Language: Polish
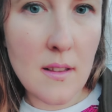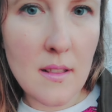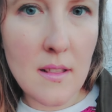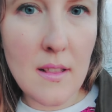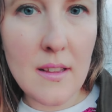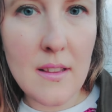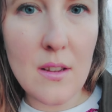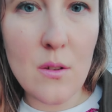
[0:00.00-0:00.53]

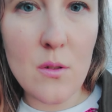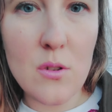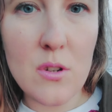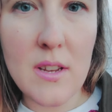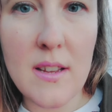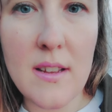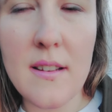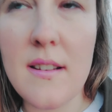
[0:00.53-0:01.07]
dlatego
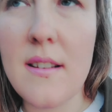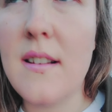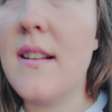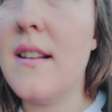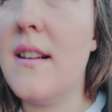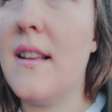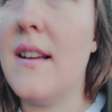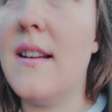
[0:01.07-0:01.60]
że
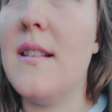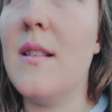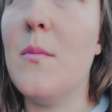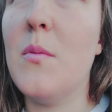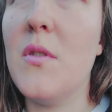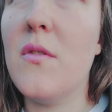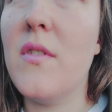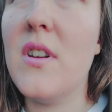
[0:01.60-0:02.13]
las
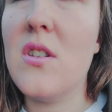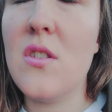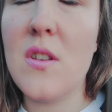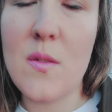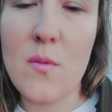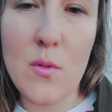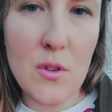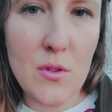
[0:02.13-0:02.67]
przeważnie
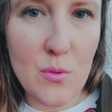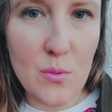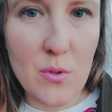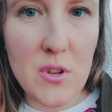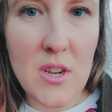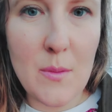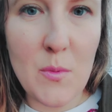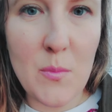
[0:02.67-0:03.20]
jest w ujęciu
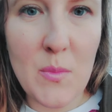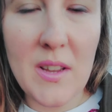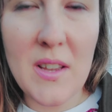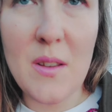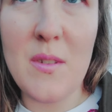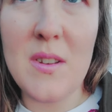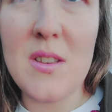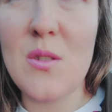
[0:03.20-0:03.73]
drzewnym,
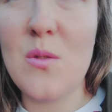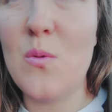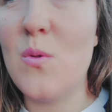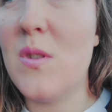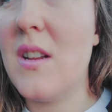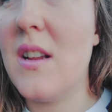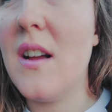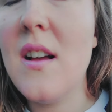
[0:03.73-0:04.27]
takie właśnie
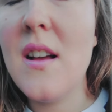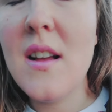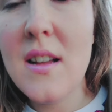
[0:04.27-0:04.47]
różne